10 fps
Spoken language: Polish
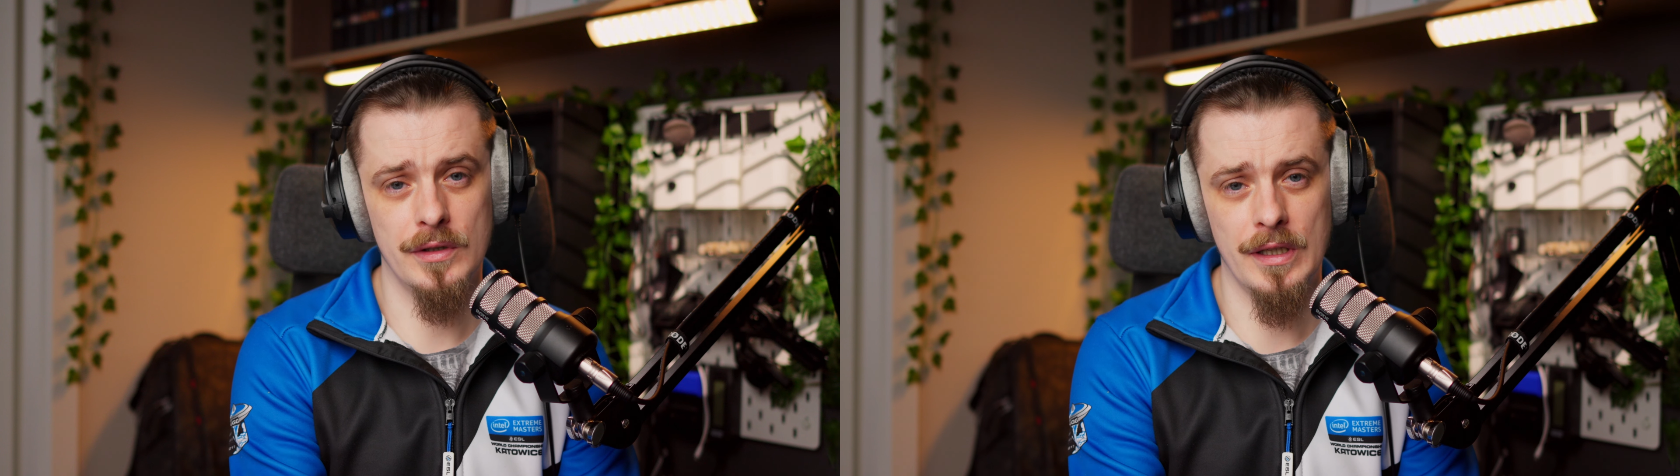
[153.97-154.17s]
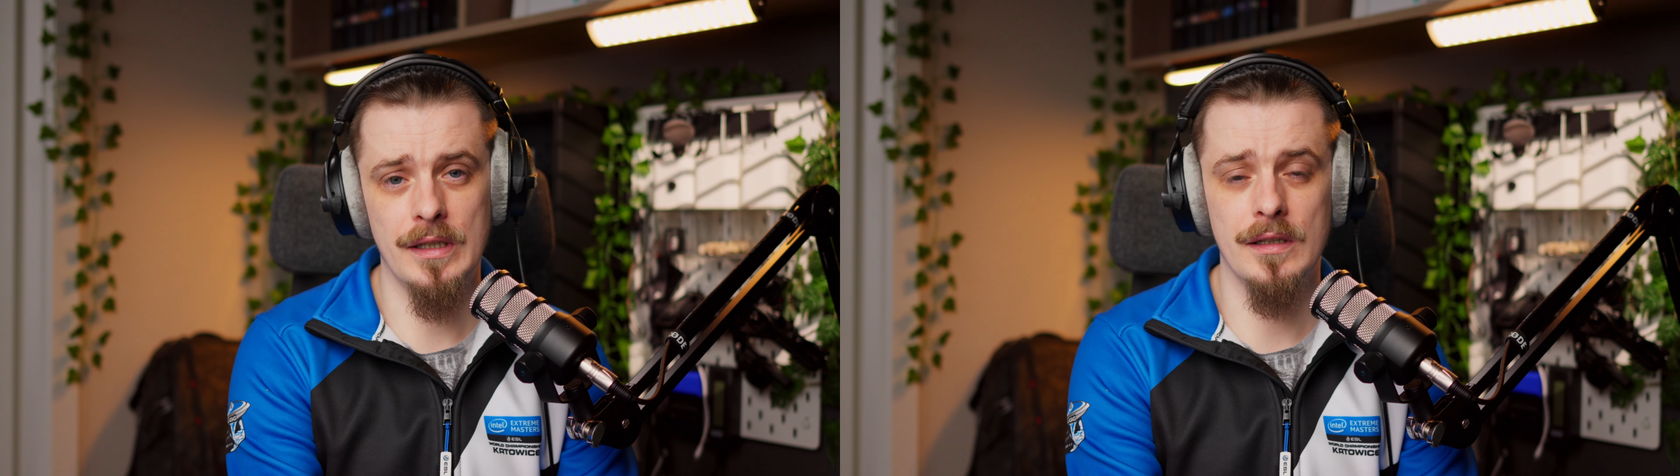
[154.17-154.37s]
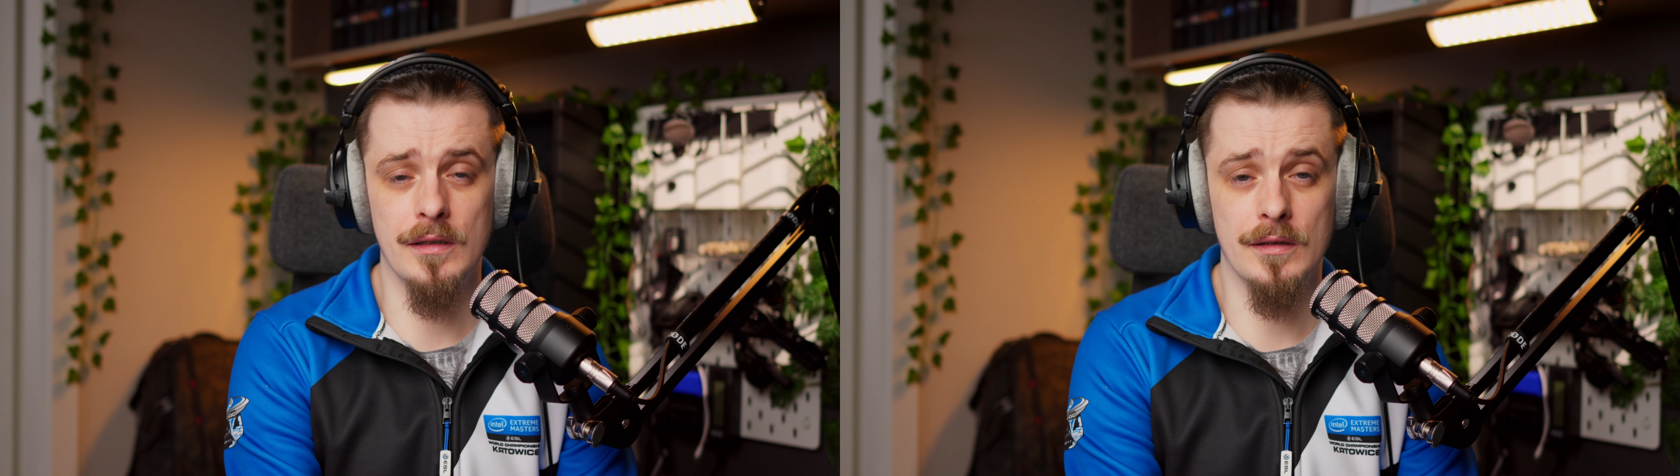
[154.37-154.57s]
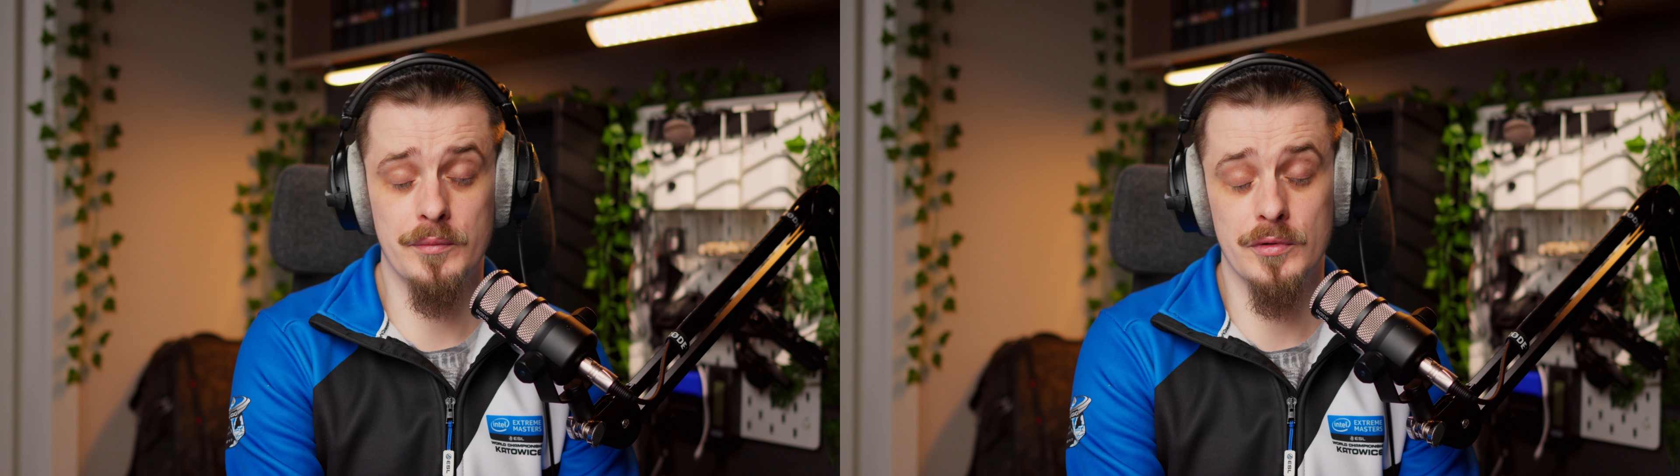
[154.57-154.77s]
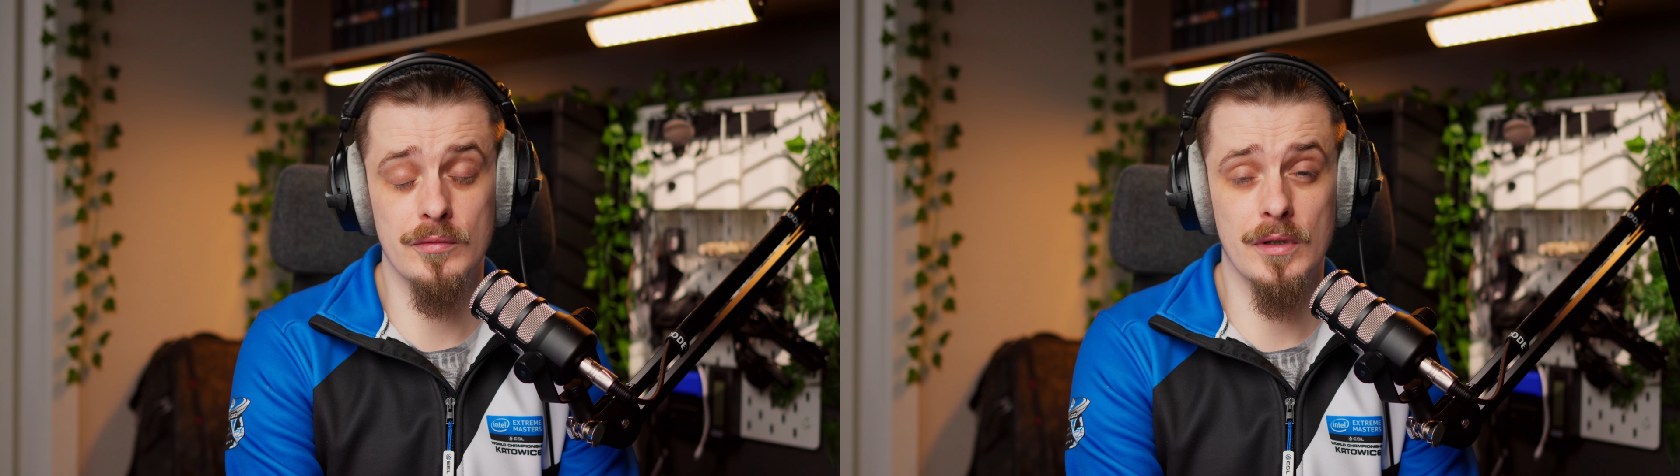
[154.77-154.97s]
takich na
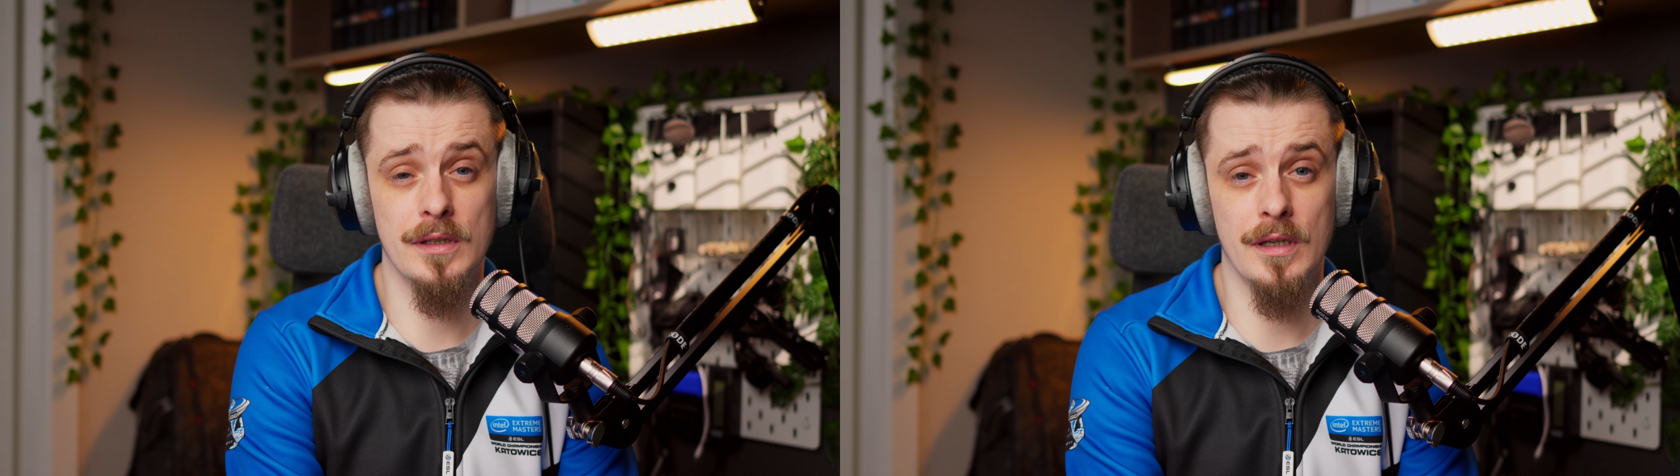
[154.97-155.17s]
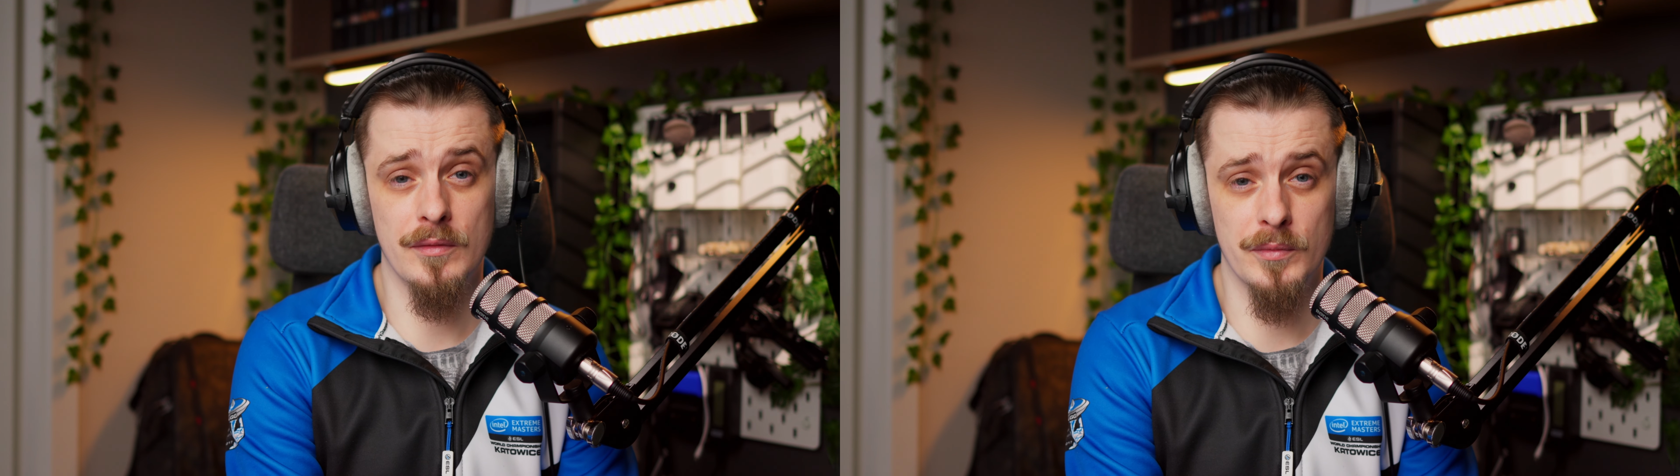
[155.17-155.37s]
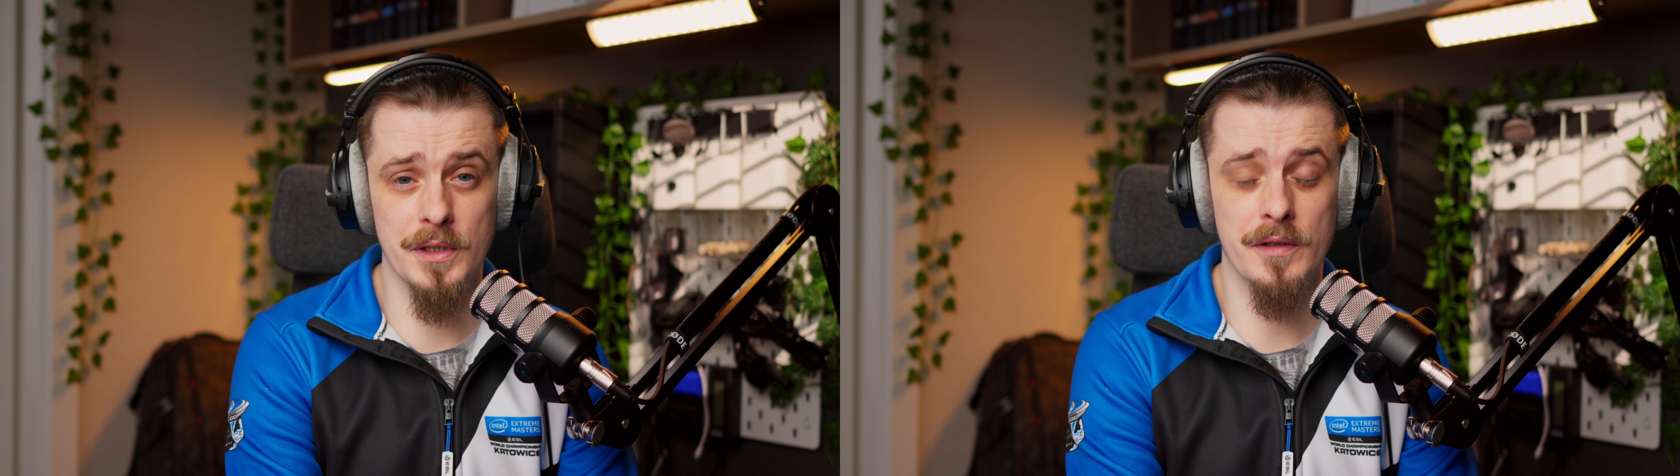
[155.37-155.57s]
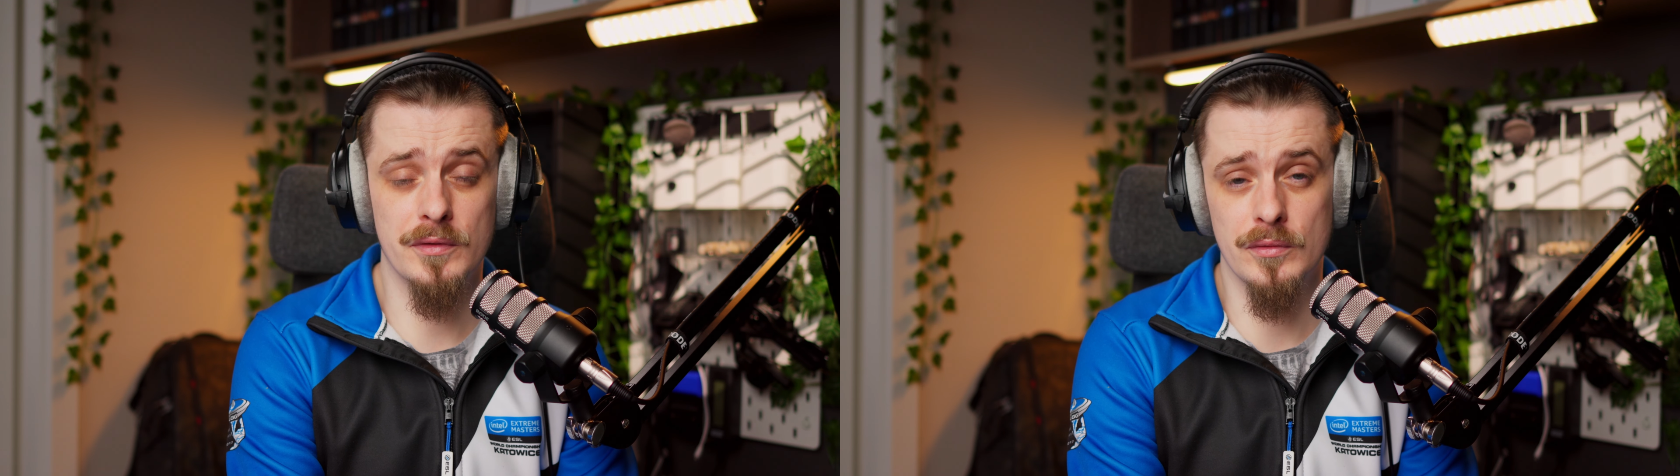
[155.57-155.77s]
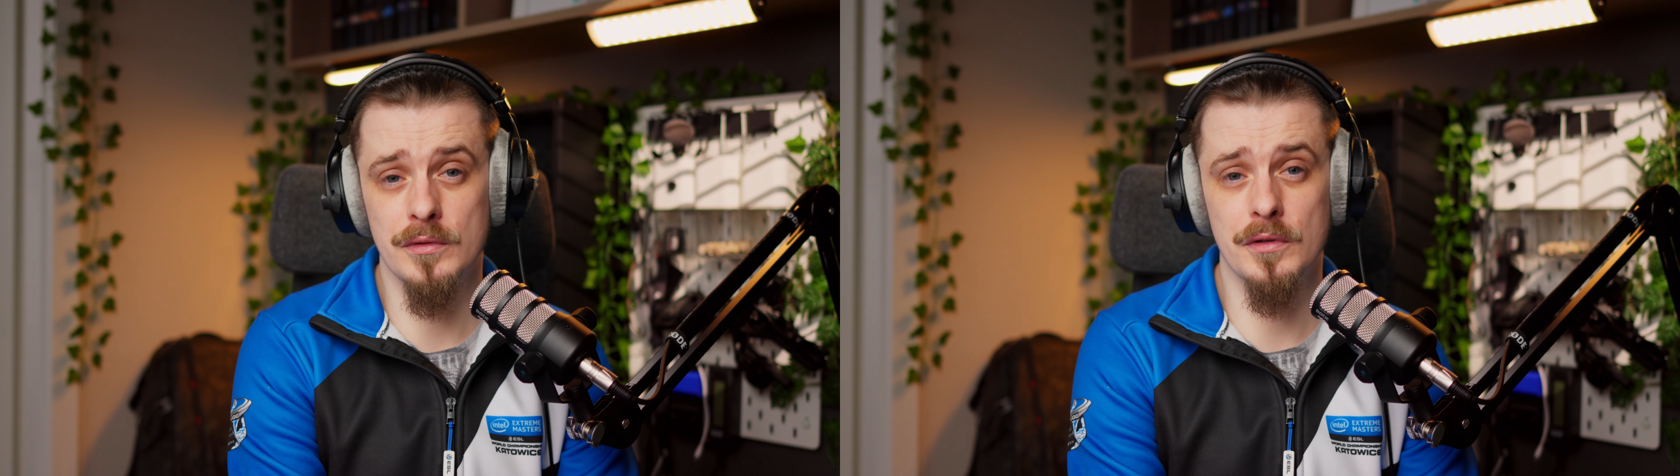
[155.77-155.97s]
przykład jak moje w
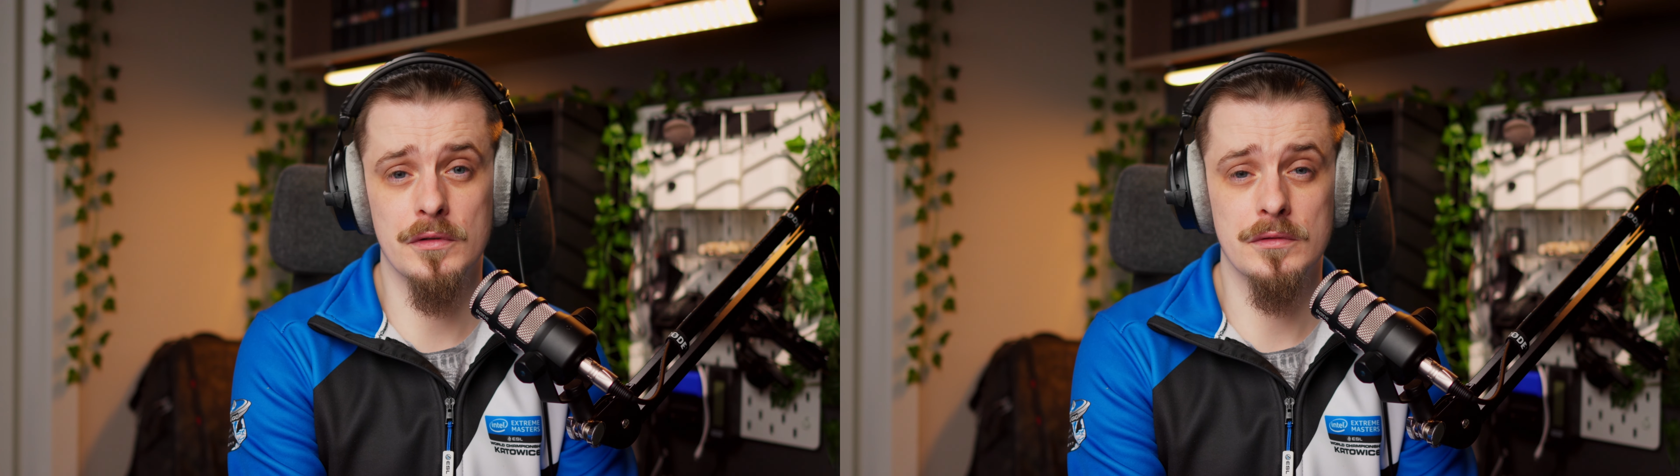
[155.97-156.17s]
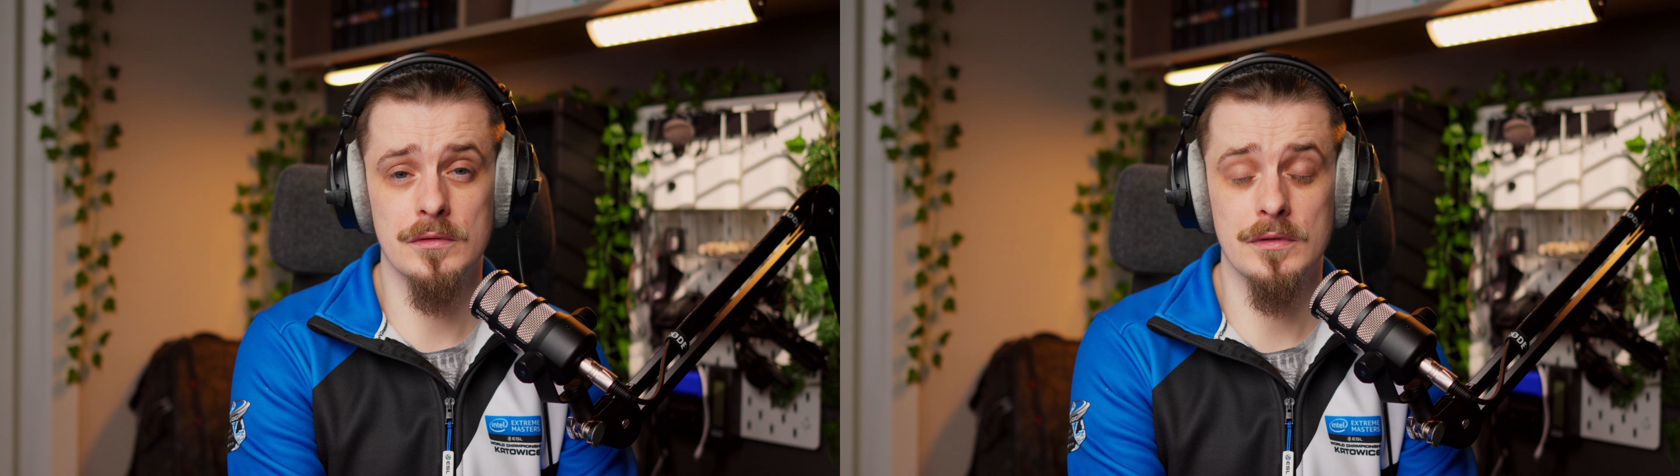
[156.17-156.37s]
studio,